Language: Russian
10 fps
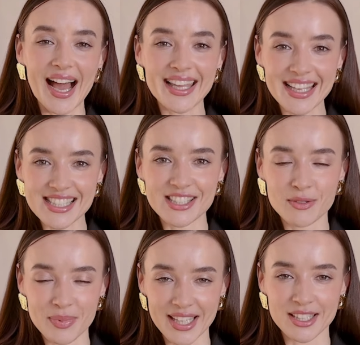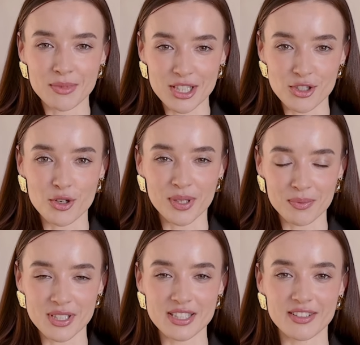А если вы при этом еще и
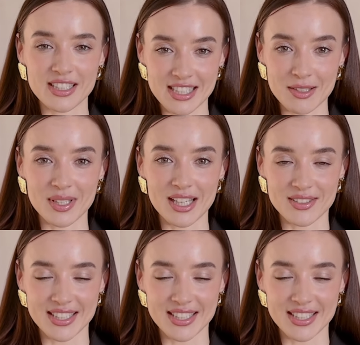подписываетесь на меня в